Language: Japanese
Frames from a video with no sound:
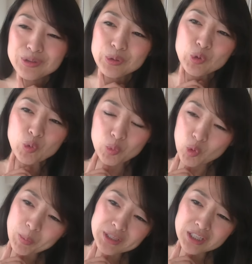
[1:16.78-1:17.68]
お
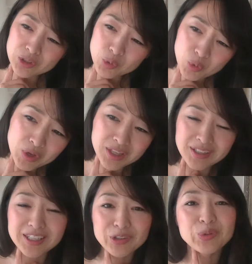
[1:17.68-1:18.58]
おばちゃんの声に
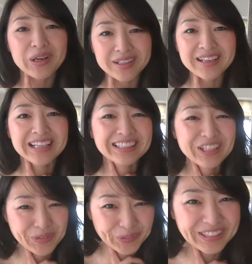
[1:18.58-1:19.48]
なっていくのかななん
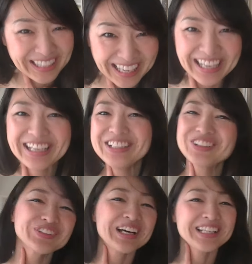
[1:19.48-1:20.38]
て思って
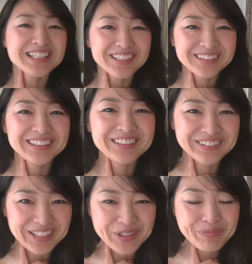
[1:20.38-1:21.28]
ちょっと悲しかったんです
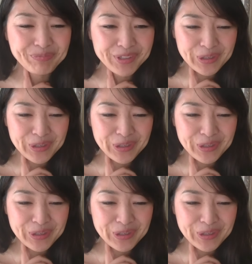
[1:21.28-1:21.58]
ね。